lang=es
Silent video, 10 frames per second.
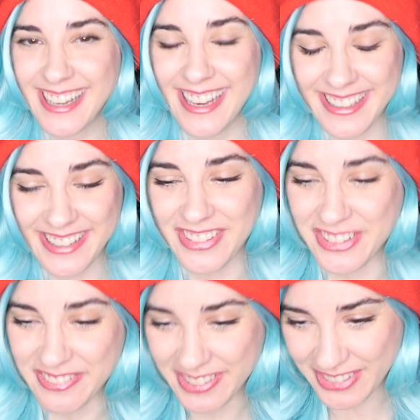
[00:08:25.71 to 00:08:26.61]
Ahí ando
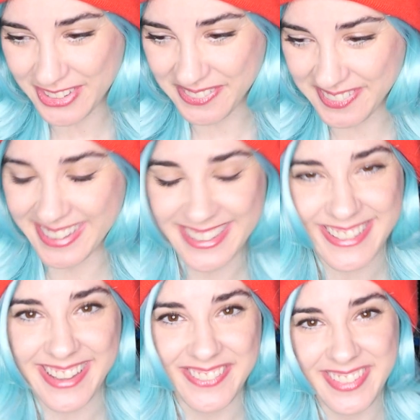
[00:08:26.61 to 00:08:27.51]
subiendo estupideces
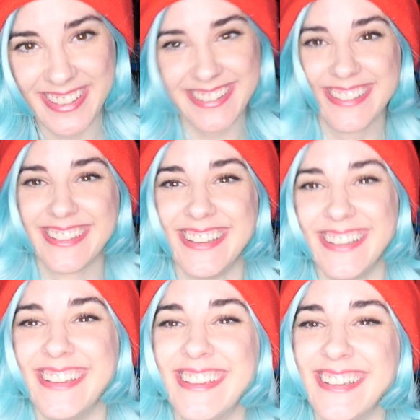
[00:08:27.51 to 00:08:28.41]
también.
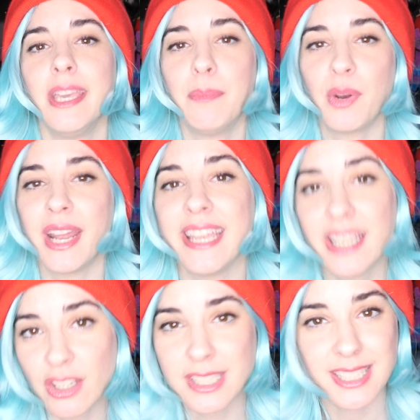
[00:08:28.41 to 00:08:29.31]
Y por ahí
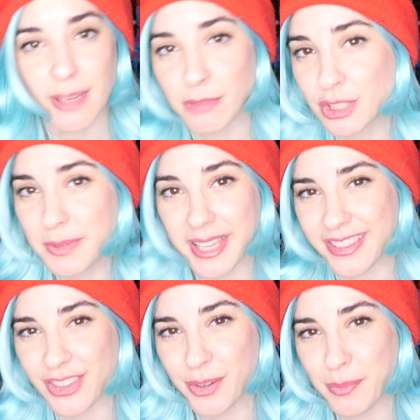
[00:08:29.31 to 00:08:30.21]
nos estamos
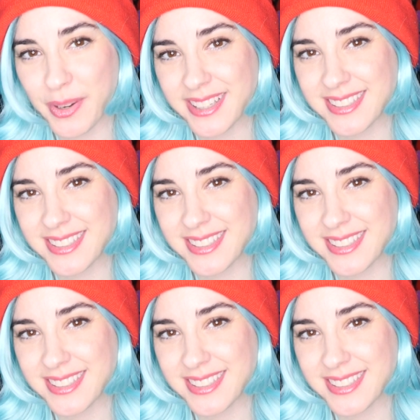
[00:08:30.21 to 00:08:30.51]
viendo, pues.